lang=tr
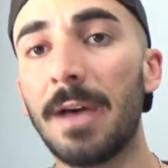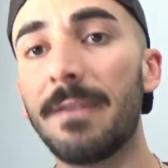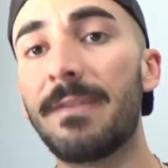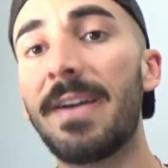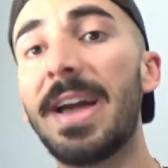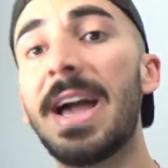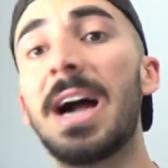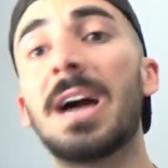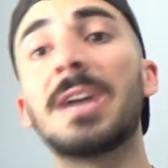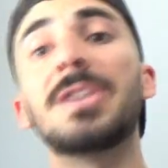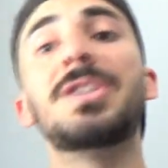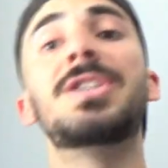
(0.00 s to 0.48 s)

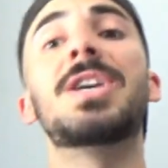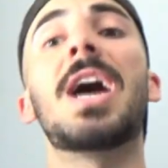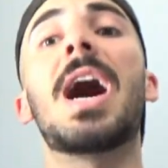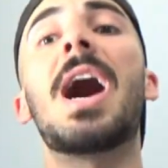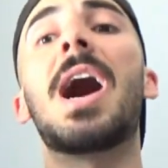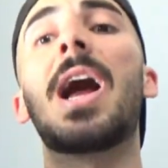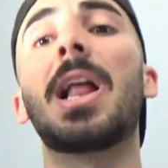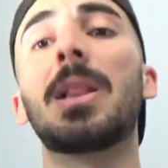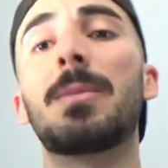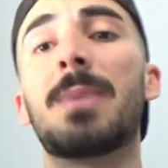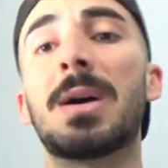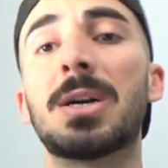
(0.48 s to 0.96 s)
Veya yağ
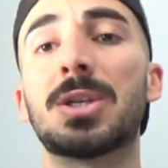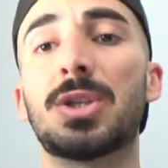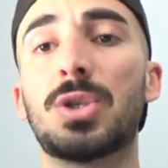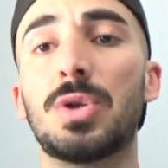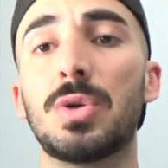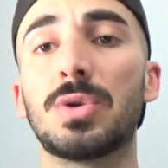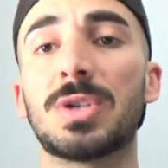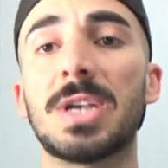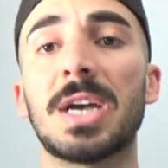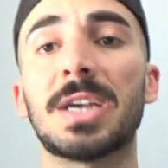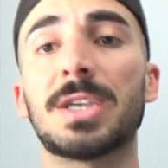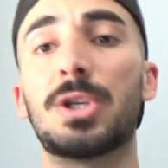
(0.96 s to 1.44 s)
almak
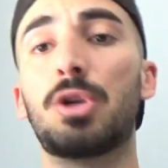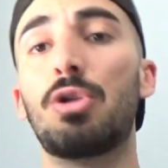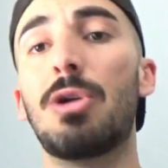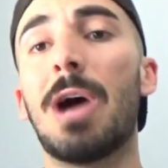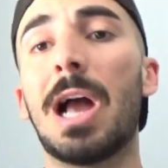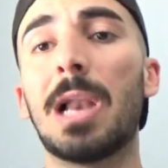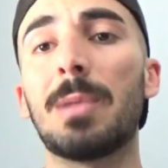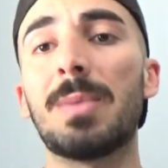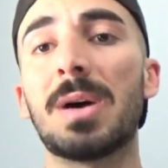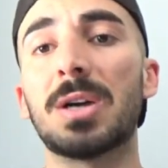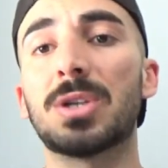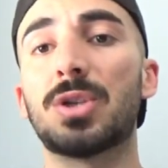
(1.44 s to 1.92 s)
istiyorsak
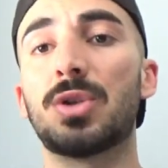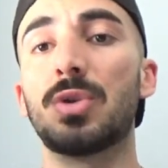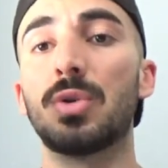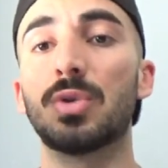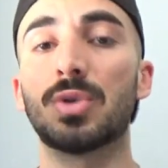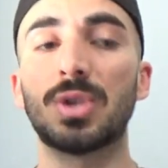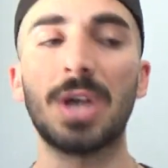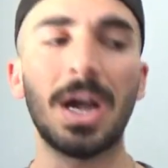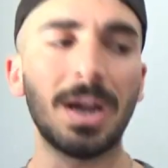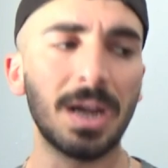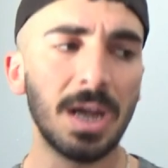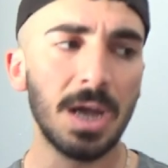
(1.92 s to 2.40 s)
kilo almak
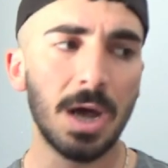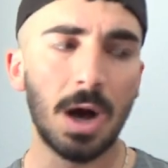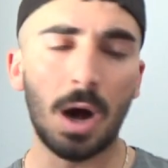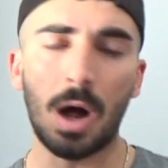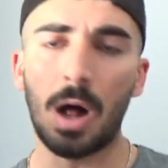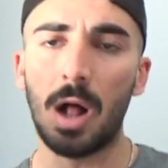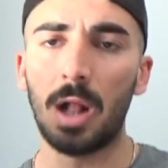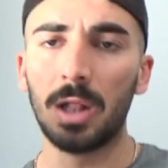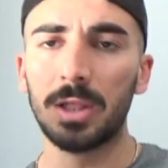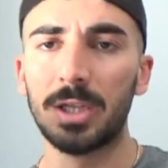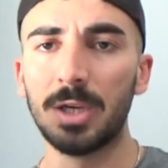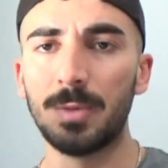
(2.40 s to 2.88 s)
istiyorsak
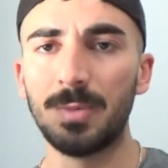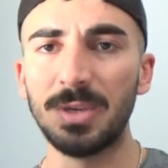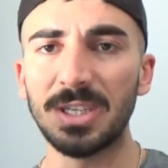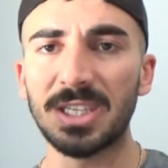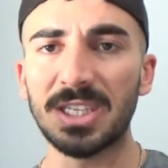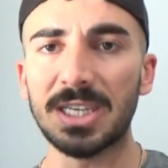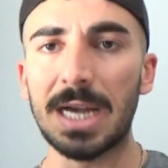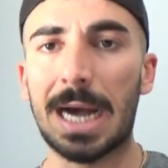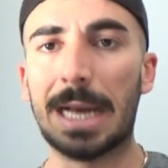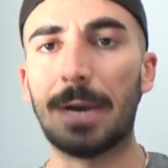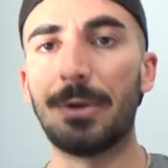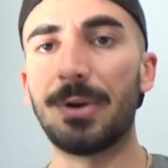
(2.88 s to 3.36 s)

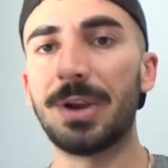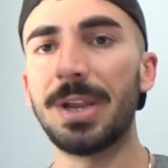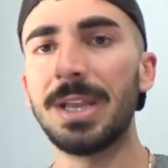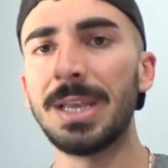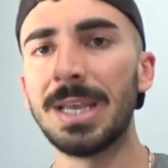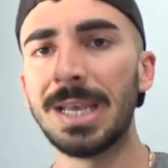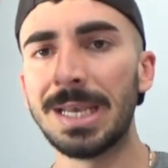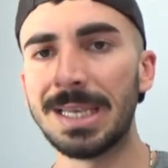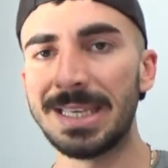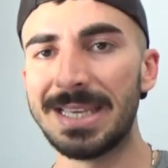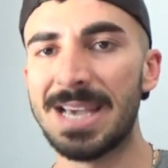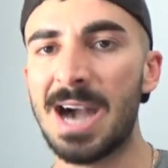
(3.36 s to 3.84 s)
aldığımız kalori